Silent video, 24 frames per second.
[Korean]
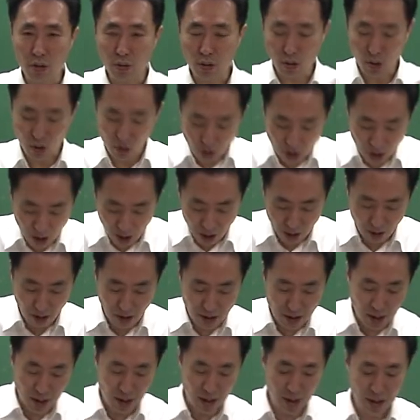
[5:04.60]
갖고 성실하게
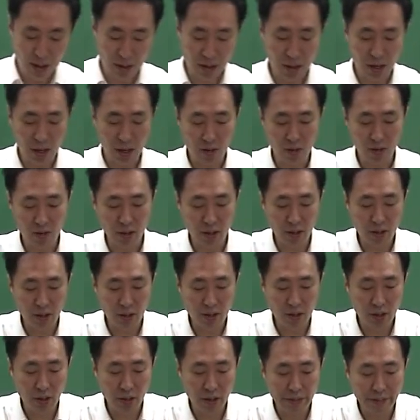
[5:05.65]
과세해야 된다는
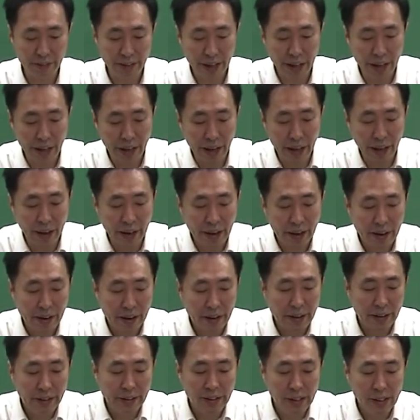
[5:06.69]
거예요. 그런데
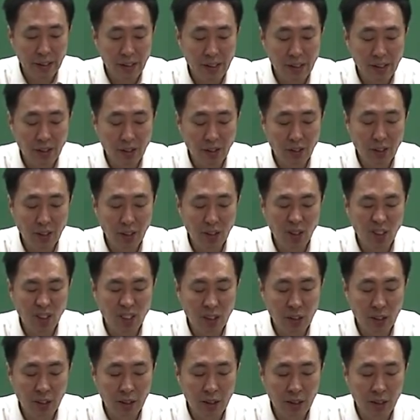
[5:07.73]
신의 성실의
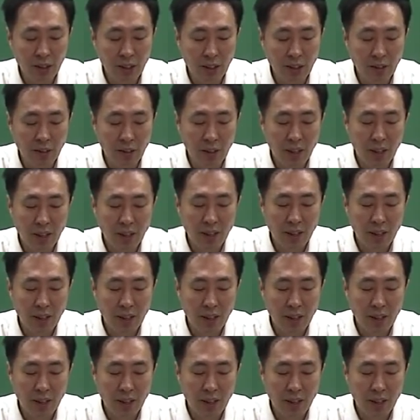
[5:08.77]
원칙은